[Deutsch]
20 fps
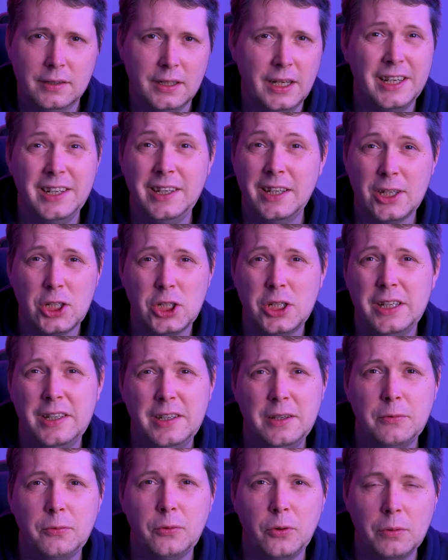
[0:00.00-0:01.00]
Dahinter steht
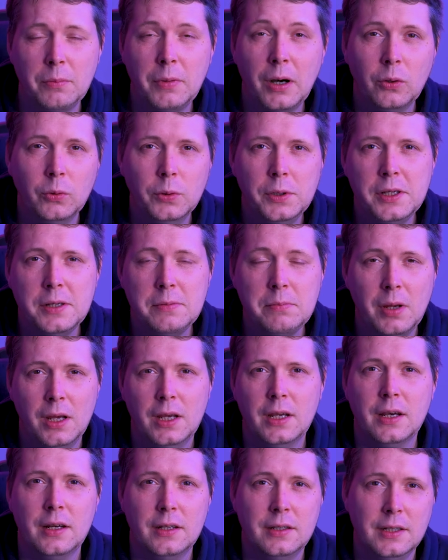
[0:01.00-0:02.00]
die Firma
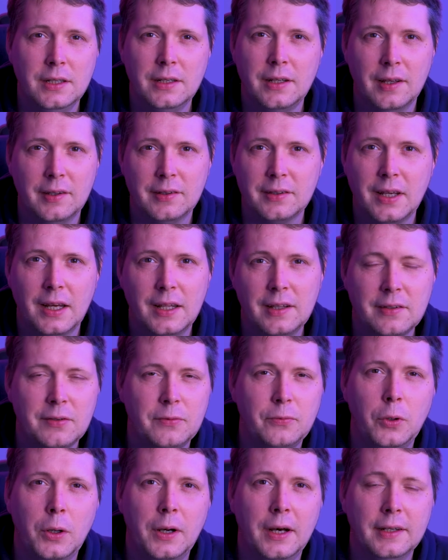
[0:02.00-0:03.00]
Ultimaker, die das Ganze
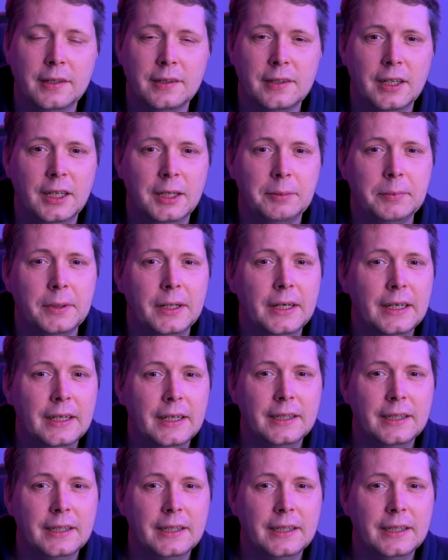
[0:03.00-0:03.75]
vorantreibt.